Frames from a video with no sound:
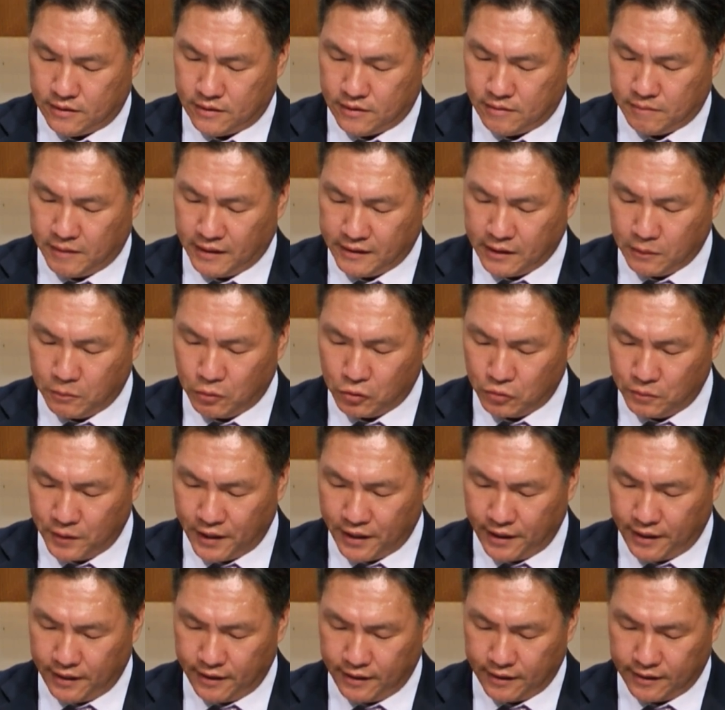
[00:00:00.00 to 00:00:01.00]

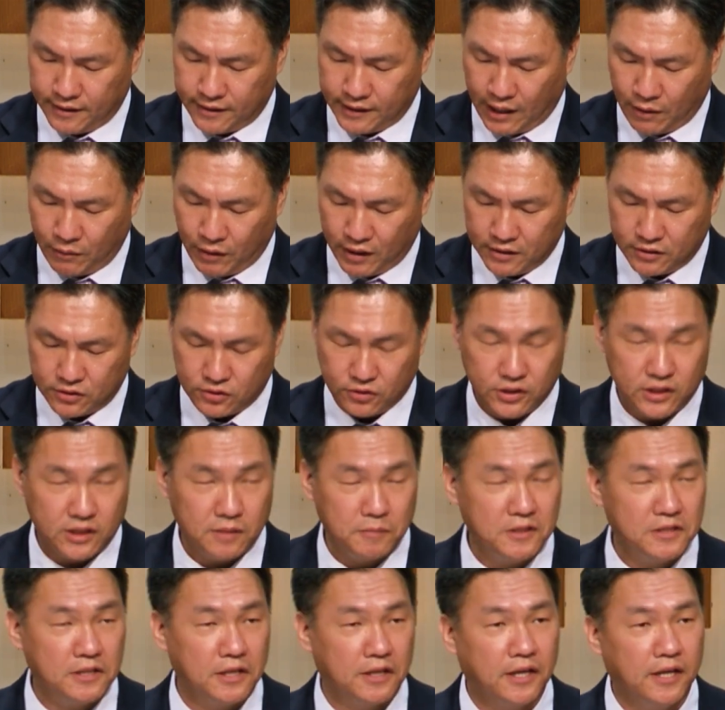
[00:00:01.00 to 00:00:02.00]
마태복음에 나와 있죠.
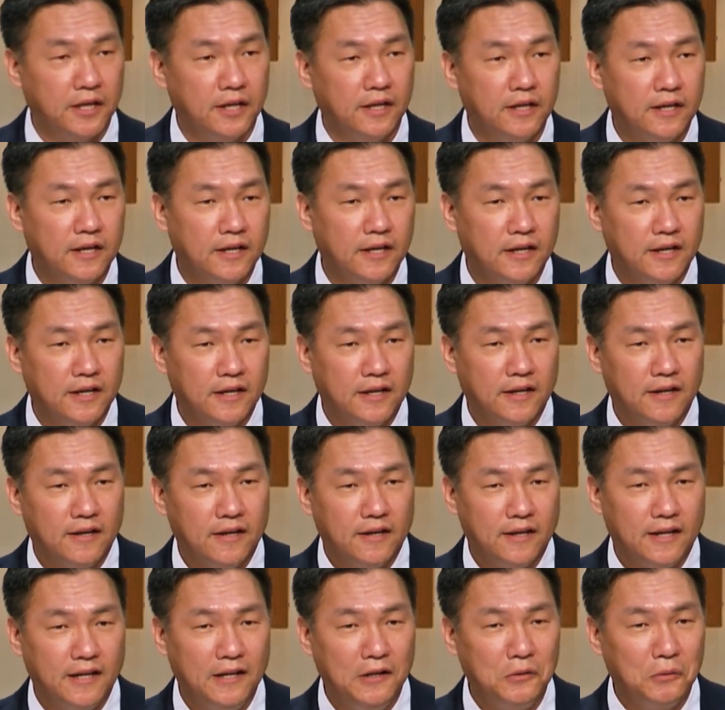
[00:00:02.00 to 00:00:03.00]
십이 장에
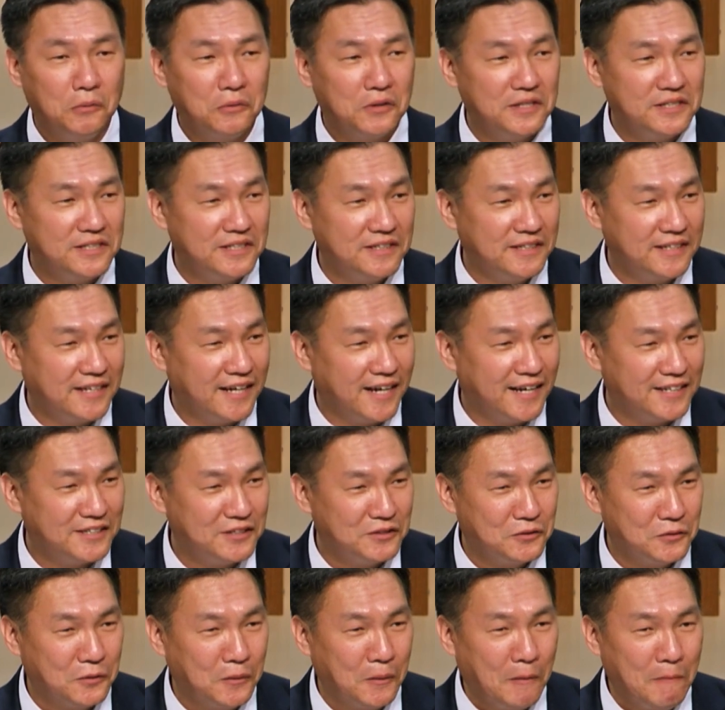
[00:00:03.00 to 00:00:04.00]
일곱 귀신
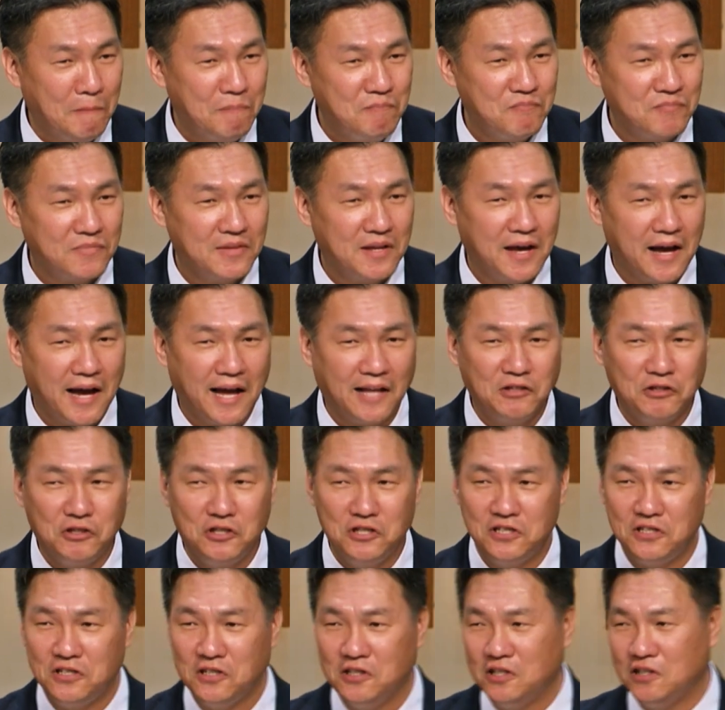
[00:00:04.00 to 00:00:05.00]
아시죠? 한
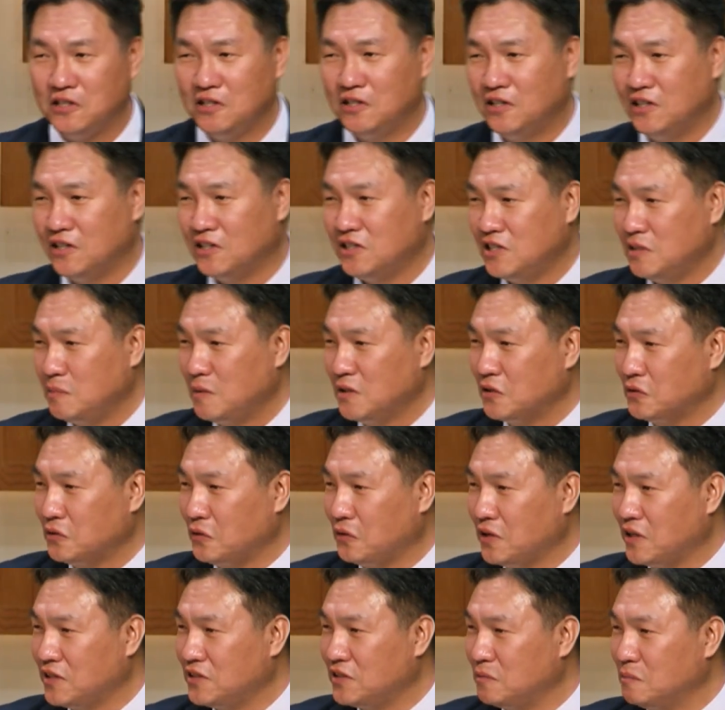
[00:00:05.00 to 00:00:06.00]
귀신이 집에서
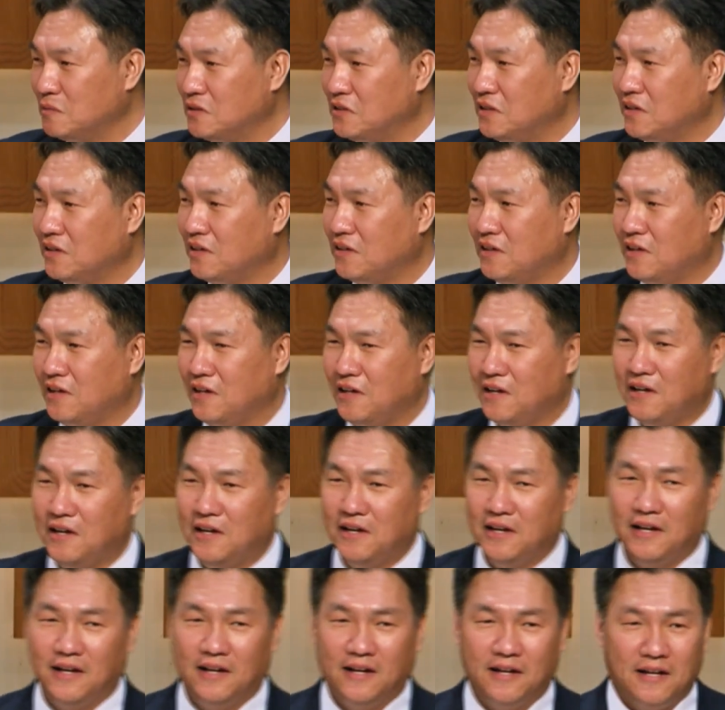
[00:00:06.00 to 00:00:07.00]
떠났습니다.
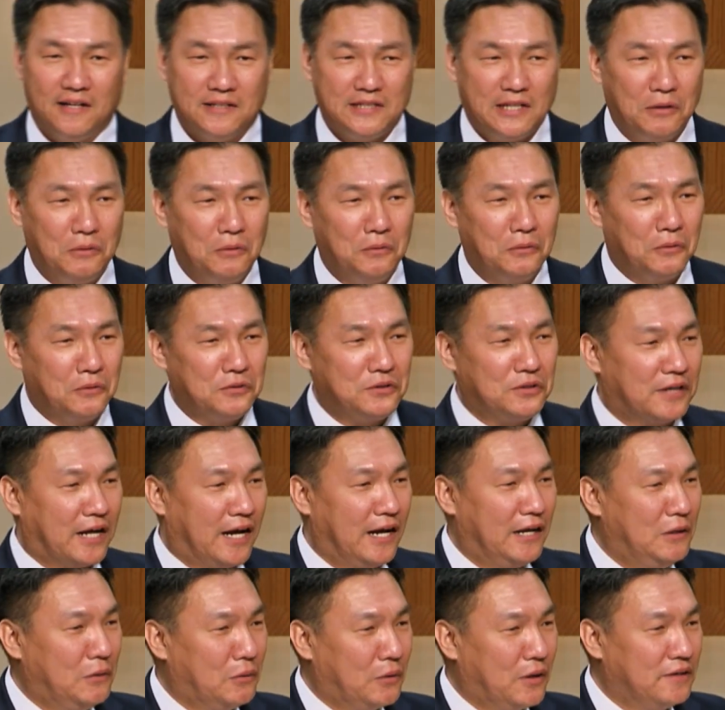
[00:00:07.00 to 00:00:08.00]
새로운 곳을
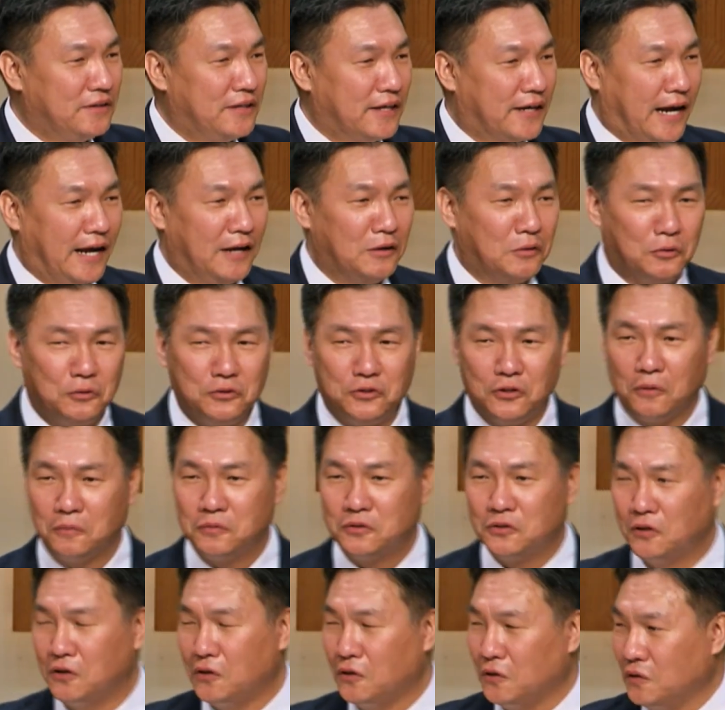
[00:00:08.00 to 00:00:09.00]
가려고 하는데 갈 곳이
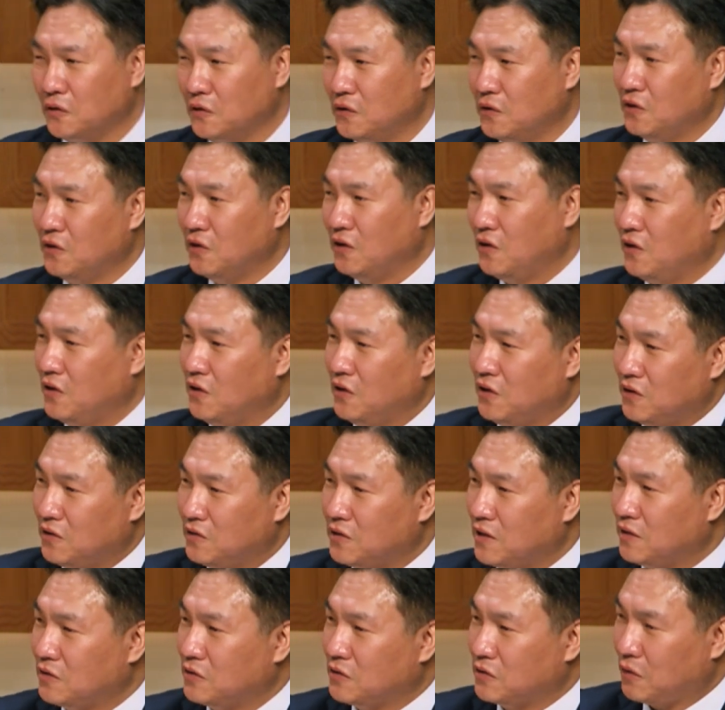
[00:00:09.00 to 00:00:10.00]
없어요.
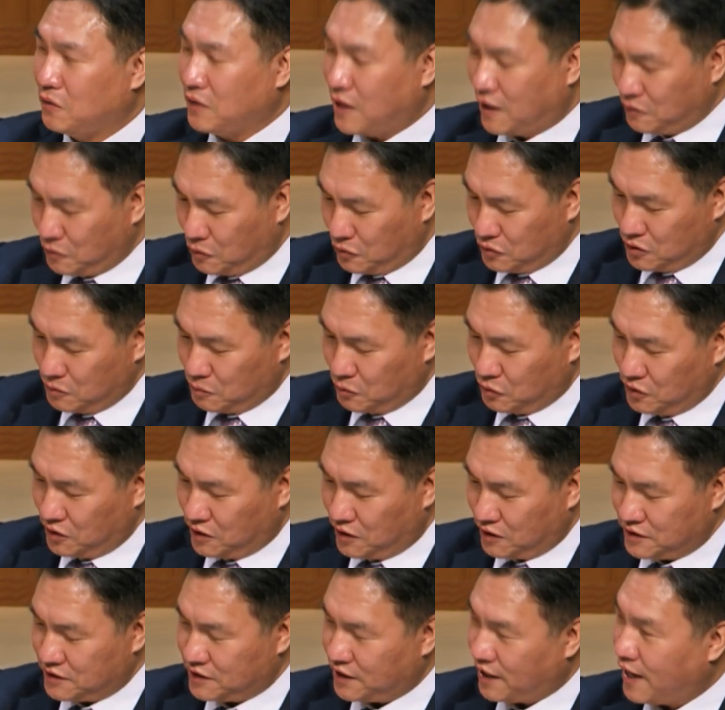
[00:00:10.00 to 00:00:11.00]
근데 떠난 곳을
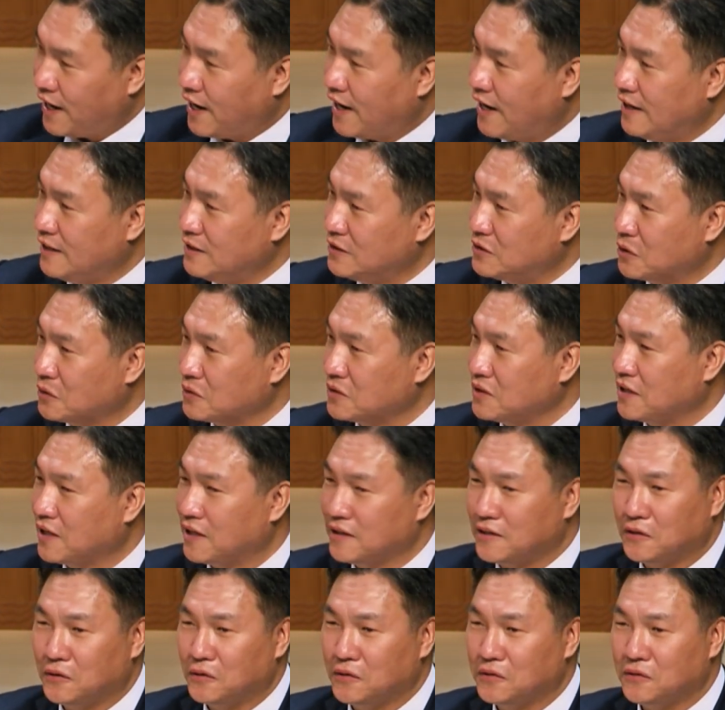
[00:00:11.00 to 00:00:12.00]
보니까 잘 정리가
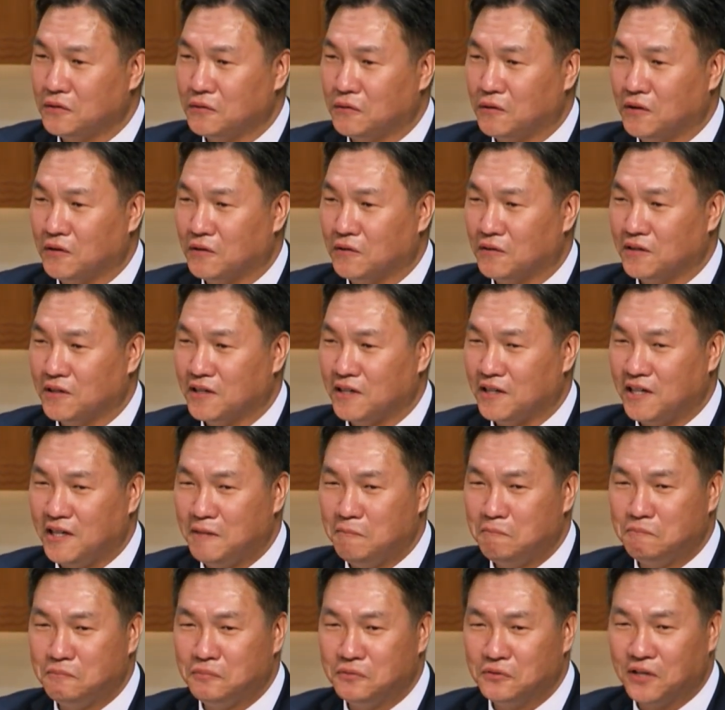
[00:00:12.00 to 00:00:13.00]
되어 있는 거예요.
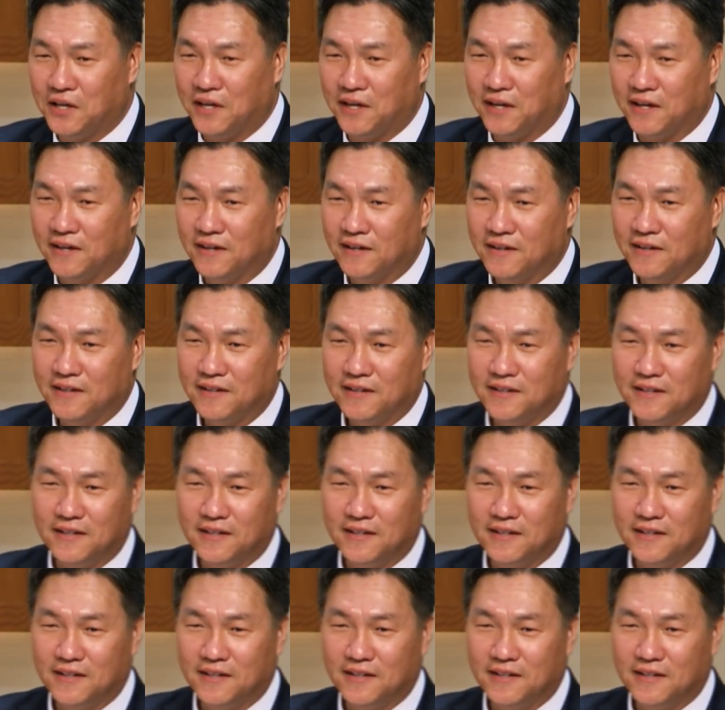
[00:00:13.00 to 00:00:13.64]
이쁘게,